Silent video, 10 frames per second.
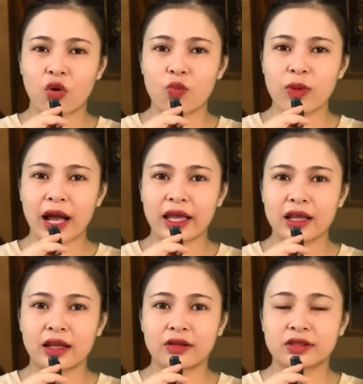Cũng
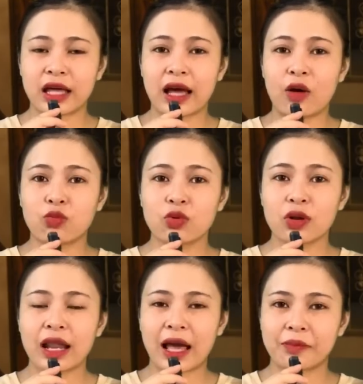may là người ta không
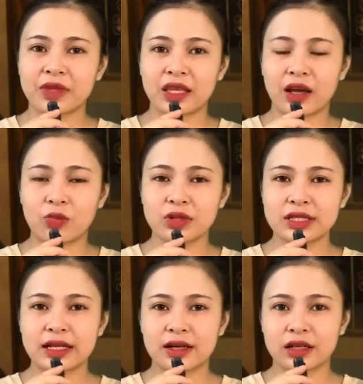có làm gì ổng
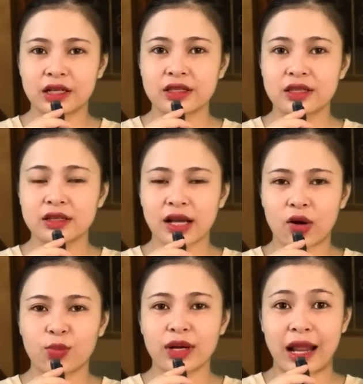hết trơn á, chứ
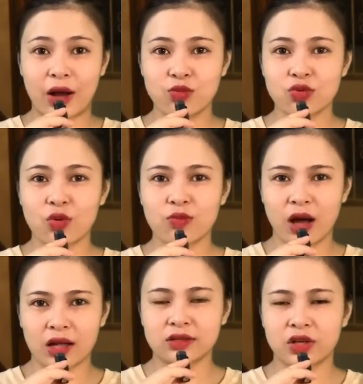không là ổng cũng
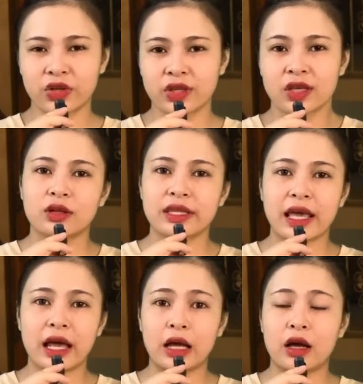mệt rồi.
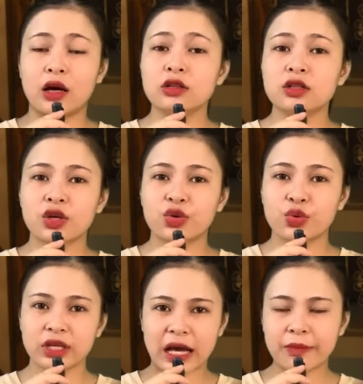Và ở trên
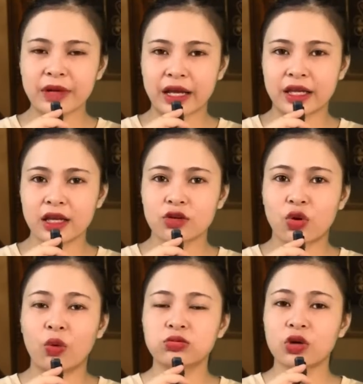núi Cấm này á,
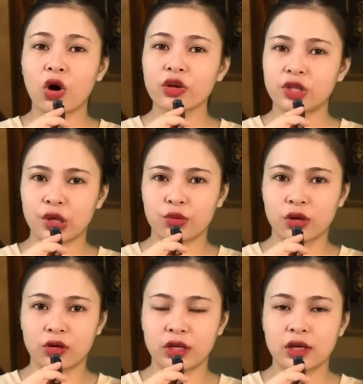cũng có nhiều
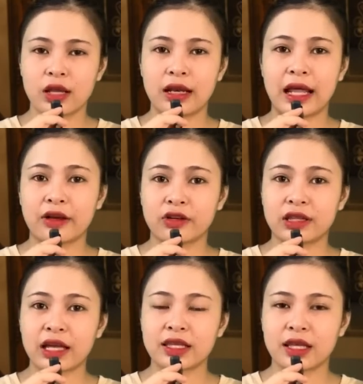người là người
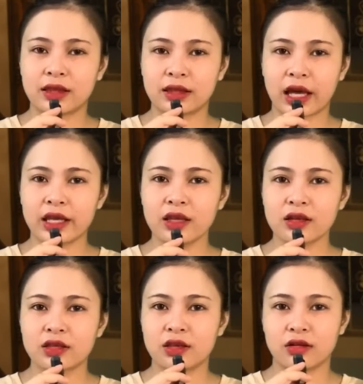ta nhìn thấy
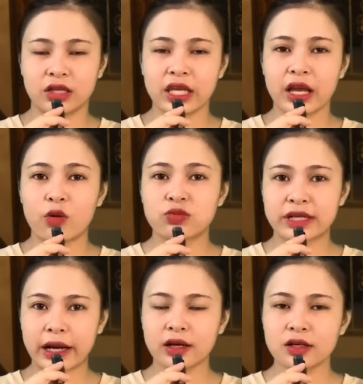á, những cái ông
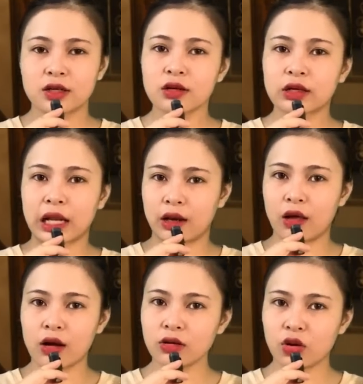rắn rất là
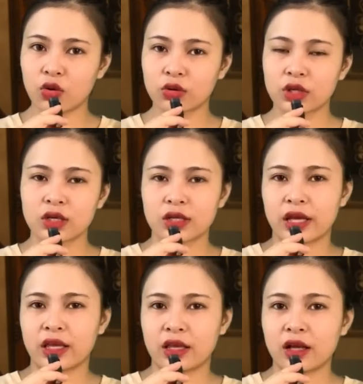lớn luôn.
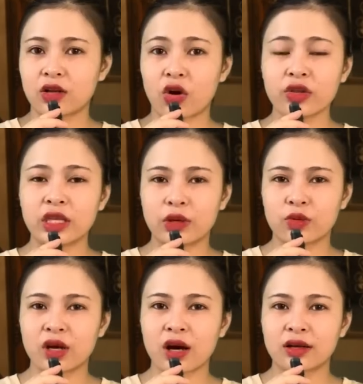Thì có
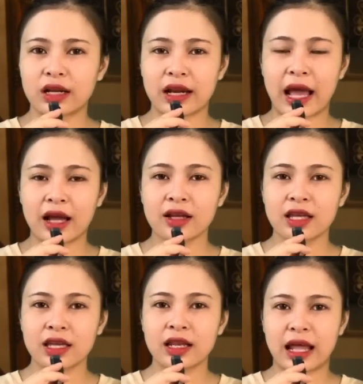nhiều kênh là đã
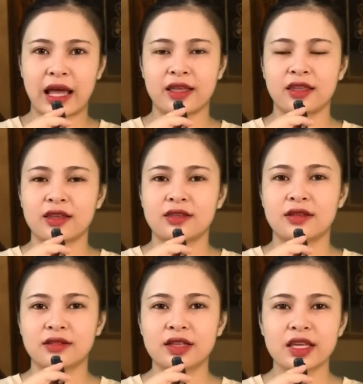ghi lại
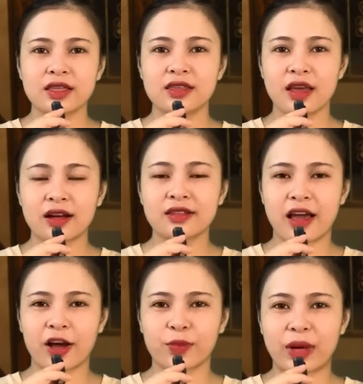những cái nhân
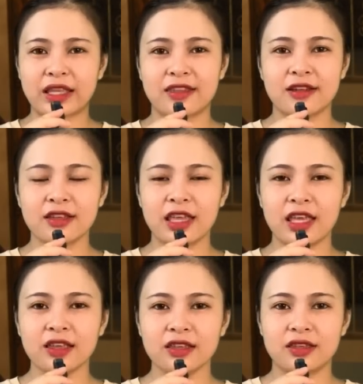vật mà chứng
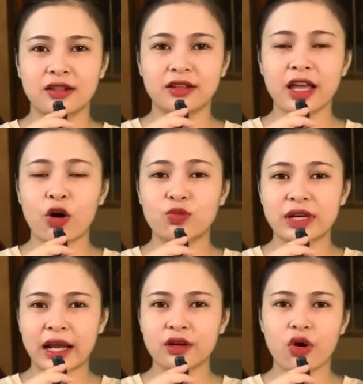kiến những cái ông
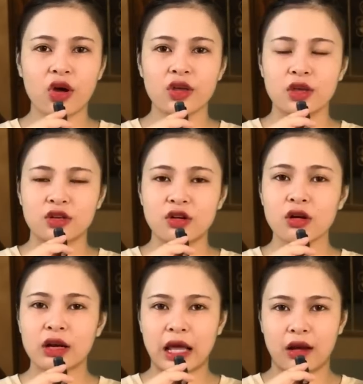rắn đó
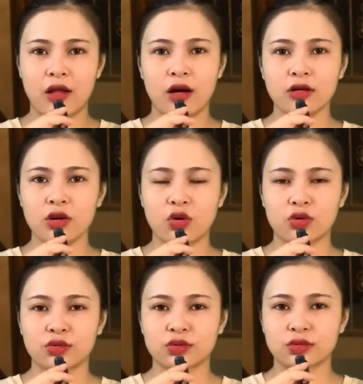rất là lớn
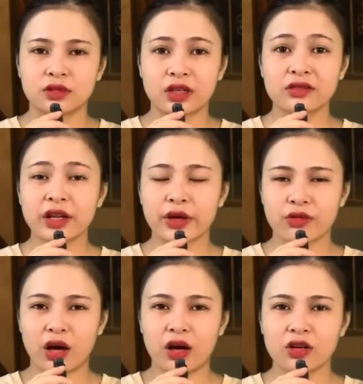luôn. Những
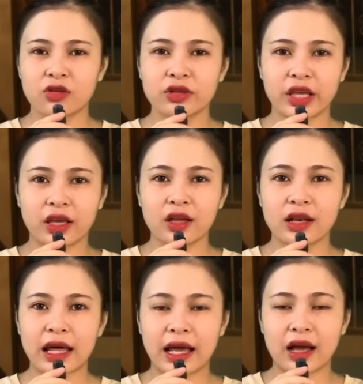điều đó có nghĩa
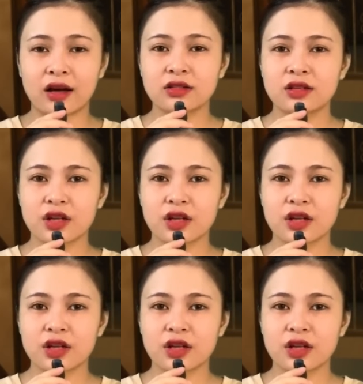là ở